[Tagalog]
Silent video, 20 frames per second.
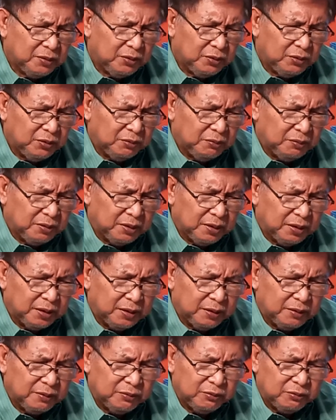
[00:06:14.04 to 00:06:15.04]
yung mga
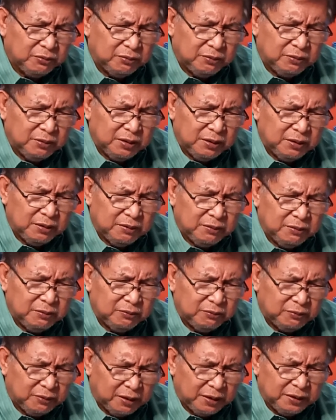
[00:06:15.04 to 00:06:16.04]

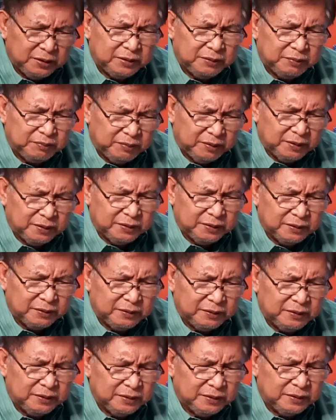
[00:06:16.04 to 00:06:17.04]
wise
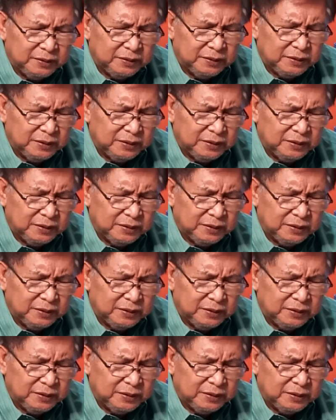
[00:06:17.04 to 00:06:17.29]
virgins.